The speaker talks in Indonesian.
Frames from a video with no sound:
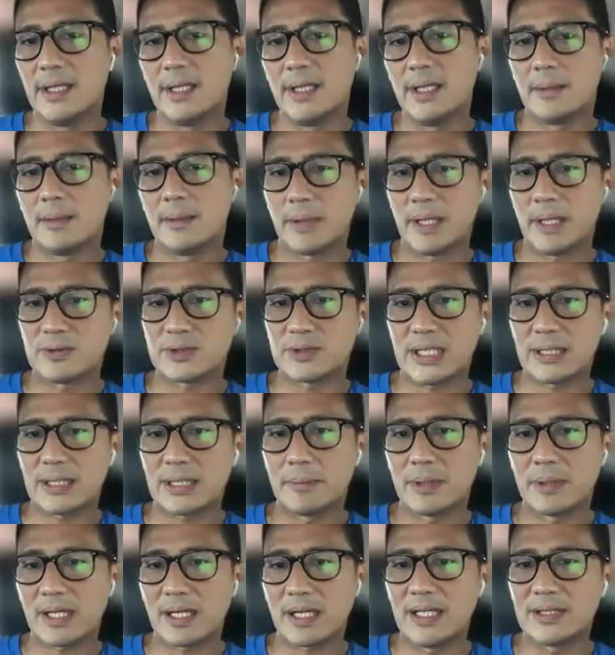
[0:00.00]
Pariwisata
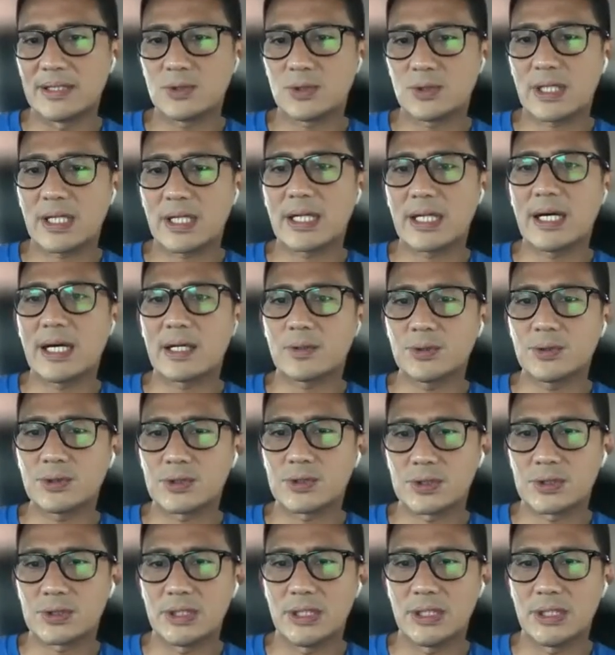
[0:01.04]
berkelanjutan
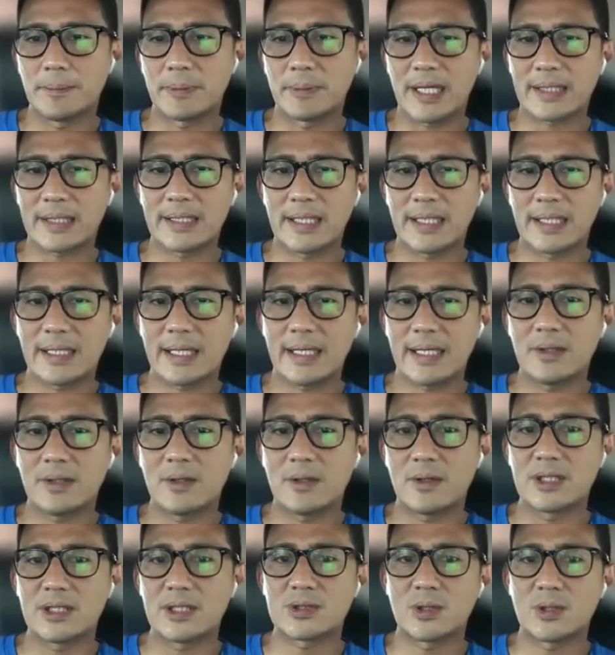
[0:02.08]
harus dipraktekkan
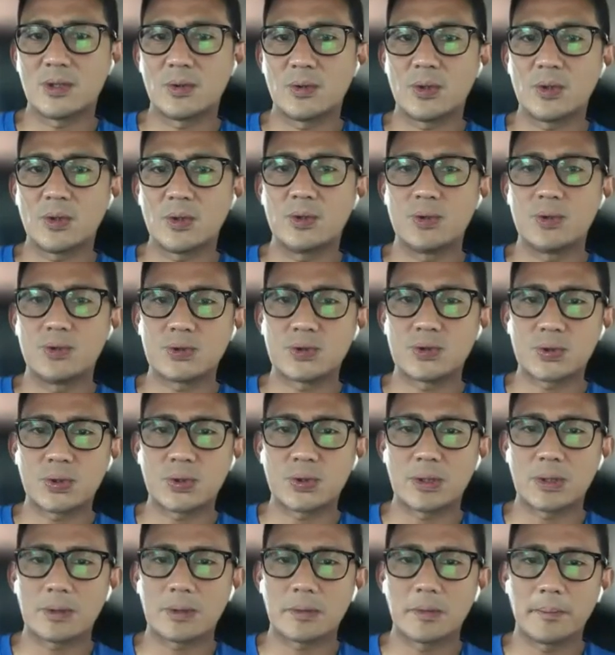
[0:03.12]
oleh seluruh
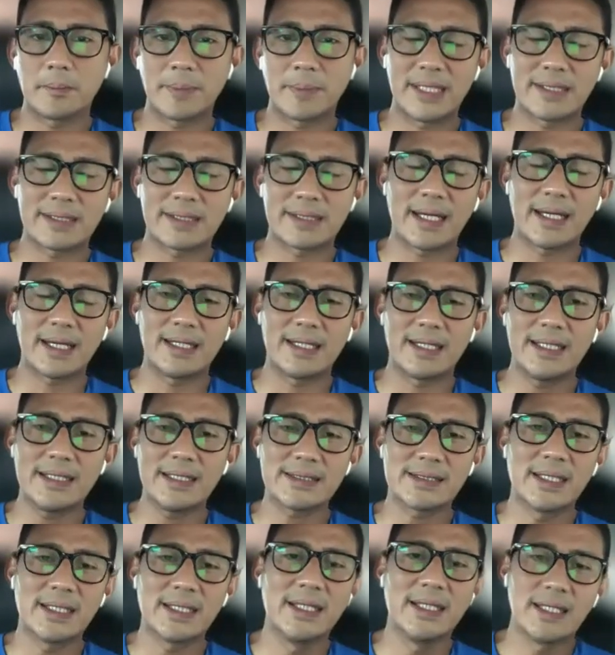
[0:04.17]
unsur
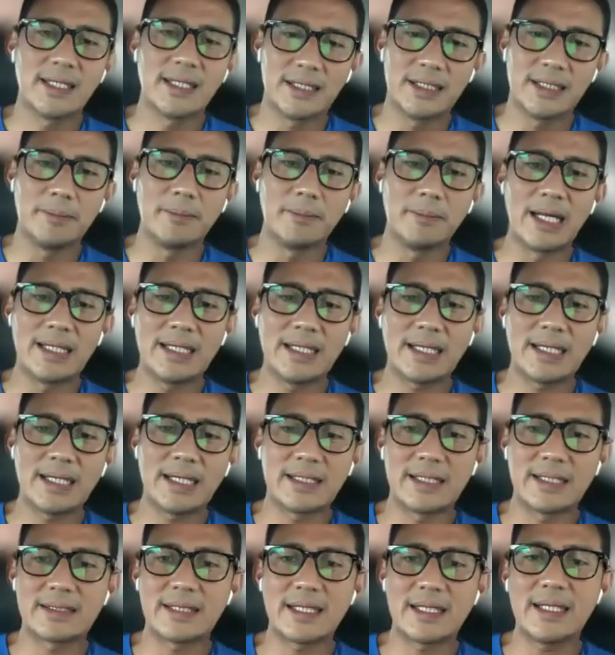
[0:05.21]
pentahelix. Di Bali
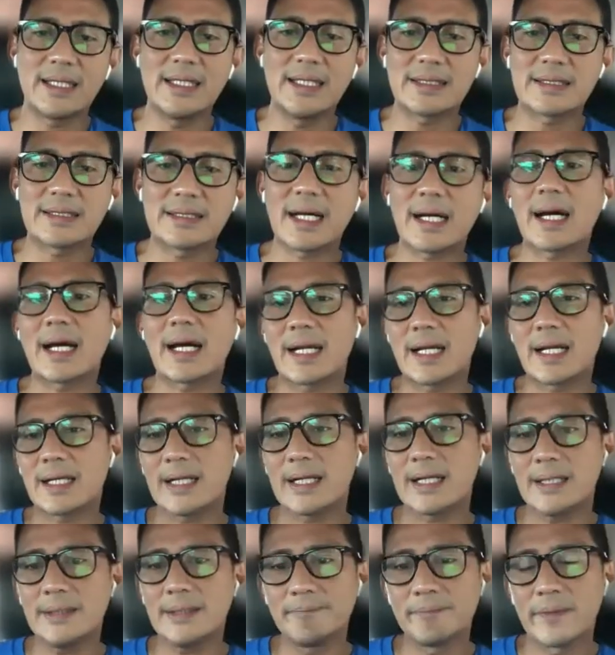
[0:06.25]
ada Trihita
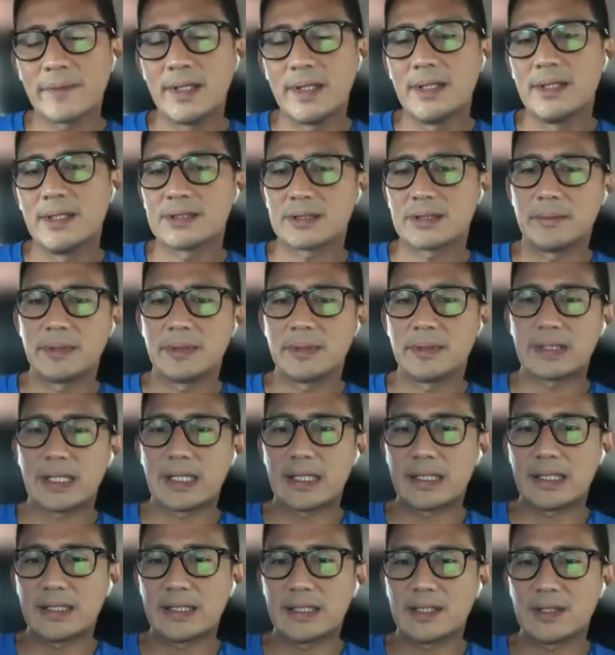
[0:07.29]
Karana,
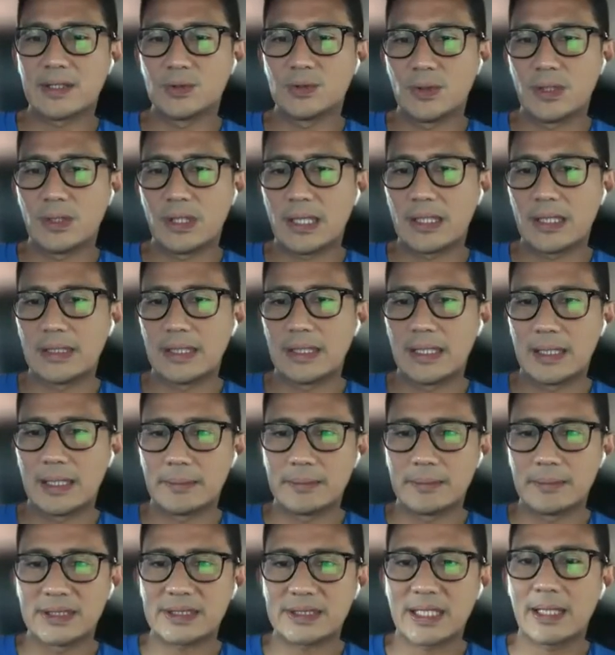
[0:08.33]
sementara kita juga dalam
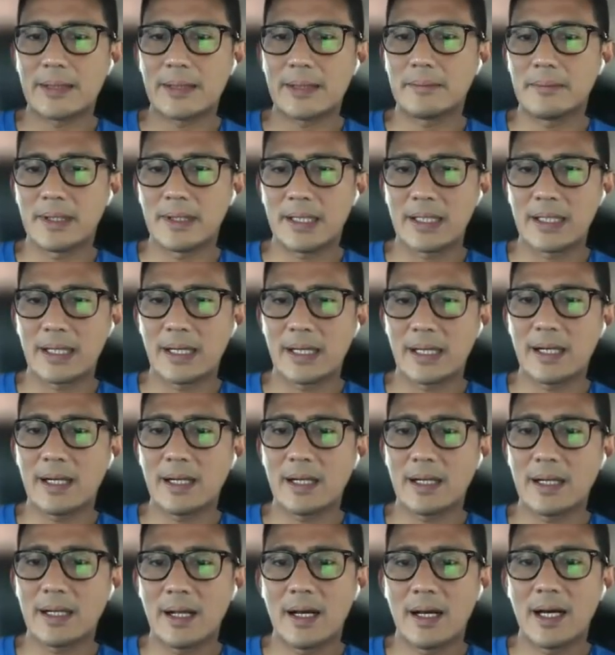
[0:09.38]
Islam
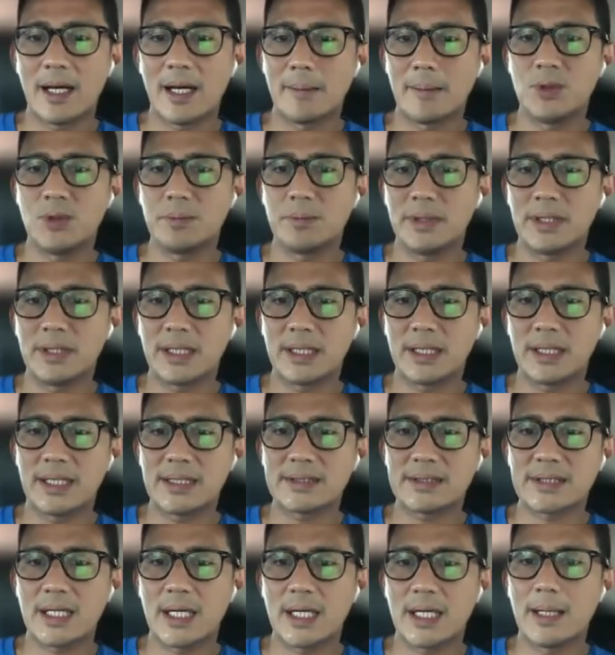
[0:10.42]
mengenal Hablum
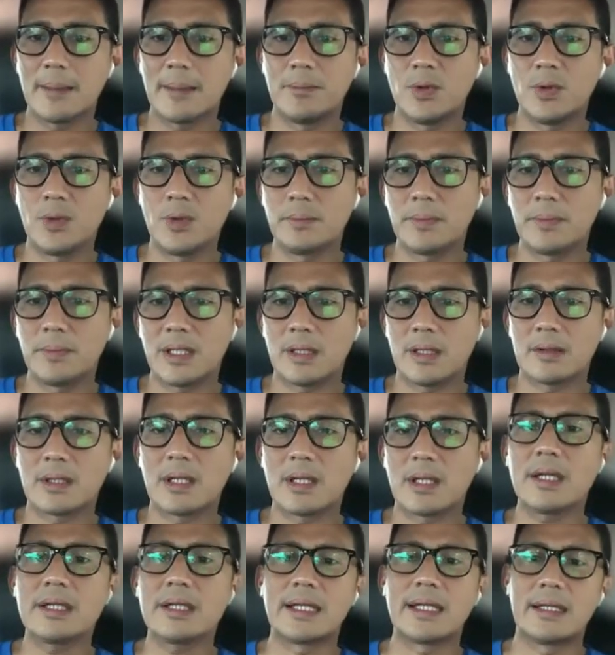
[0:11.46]
Minanas, Hablum
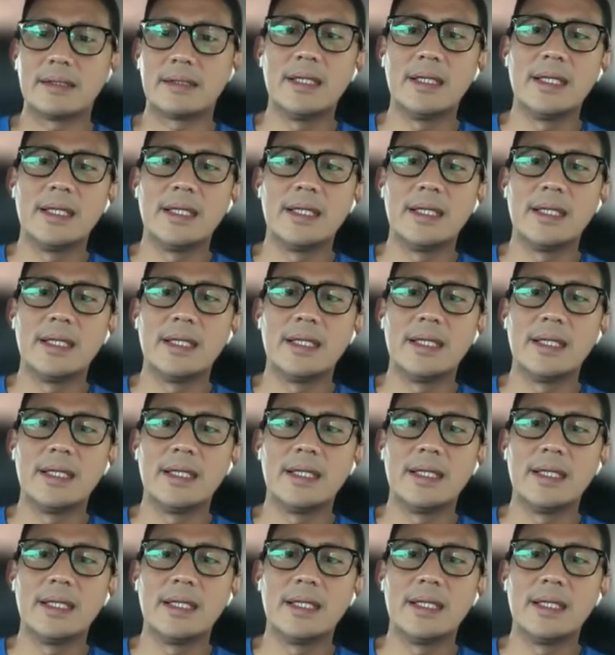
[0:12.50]
Minallah, dan